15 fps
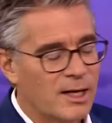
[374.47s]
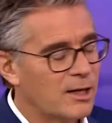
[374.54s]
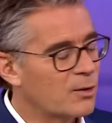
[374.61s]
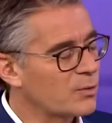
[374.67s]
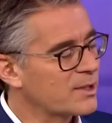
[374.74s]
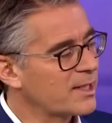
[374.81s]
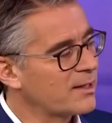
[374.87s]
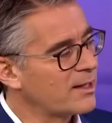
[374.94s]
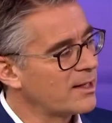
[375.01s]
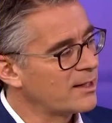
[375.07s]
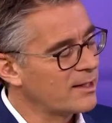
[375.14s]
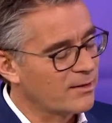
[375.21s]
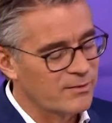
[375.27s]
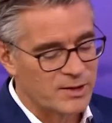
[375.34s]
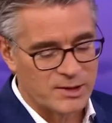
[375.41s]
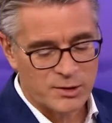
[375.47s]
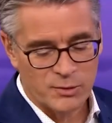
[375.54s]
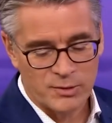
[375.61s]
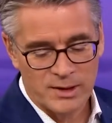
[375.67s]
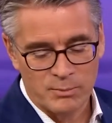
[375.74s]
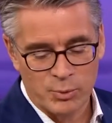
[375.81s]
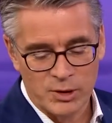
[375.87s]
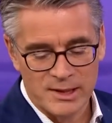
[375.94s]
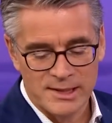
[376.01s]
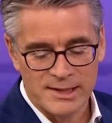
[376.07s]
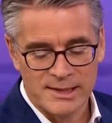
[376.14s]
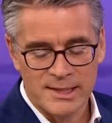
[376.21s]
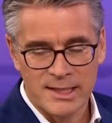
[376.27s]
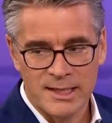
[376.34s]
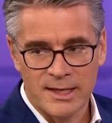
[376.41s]
concernant l'intervention des
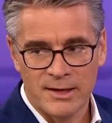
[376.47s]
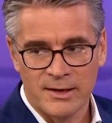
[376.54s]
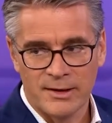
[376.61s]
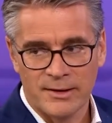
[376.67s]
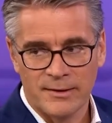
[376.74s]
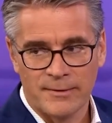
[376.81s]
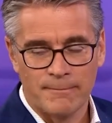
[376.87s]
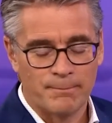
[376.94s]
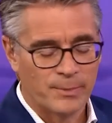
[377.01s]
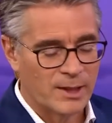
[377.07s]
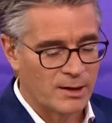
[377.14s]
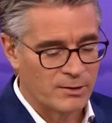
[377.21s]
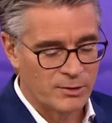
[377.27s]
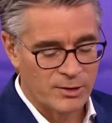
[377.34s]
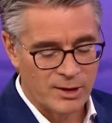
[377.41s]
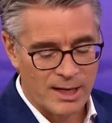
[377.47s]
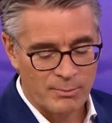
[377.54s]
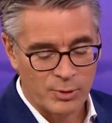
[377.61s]
policiers de la